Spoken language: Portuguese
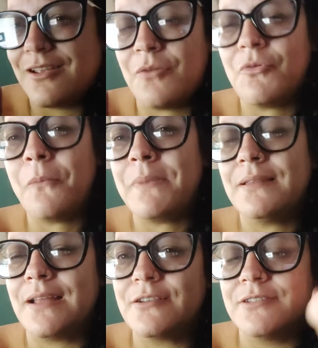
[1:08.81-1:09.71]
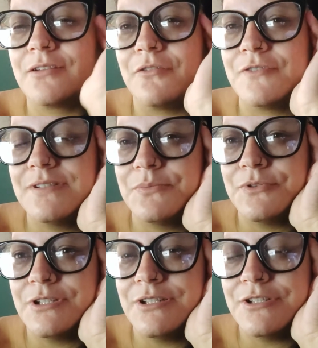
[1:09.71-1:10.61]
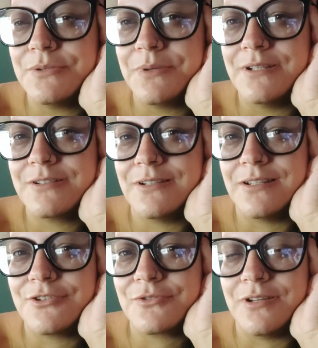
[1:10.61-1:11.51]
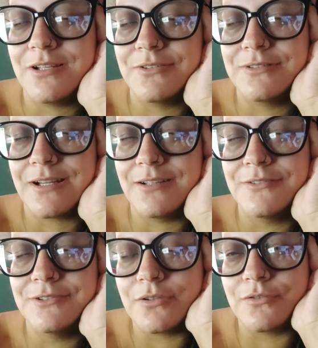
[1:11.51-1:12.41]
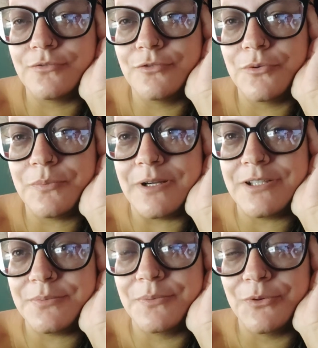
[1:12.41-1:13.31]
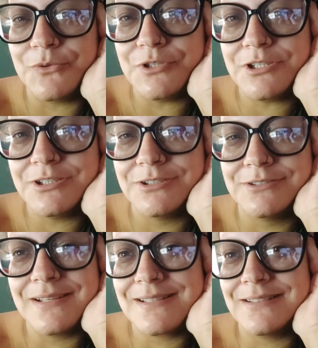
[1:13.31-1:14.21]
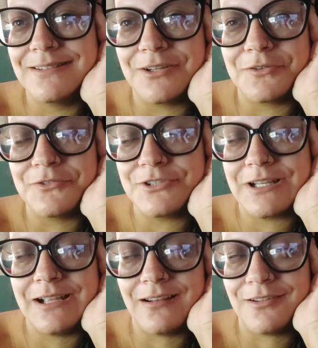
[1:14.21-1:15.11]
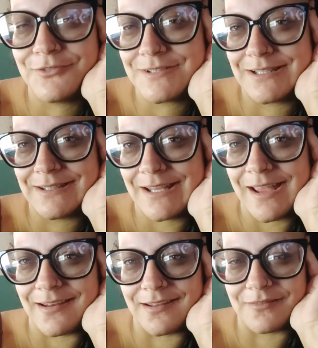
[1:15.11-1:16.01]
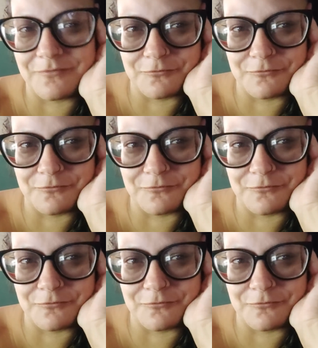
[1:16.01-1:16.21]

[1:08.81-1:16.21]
É uma homenagem, né, que vão fazer pro Dia das Mães lá na escolinha do Tai. Então vou partir pro meu cochilo, porque senão eu vou chegar lá não vou ser ninguém, né?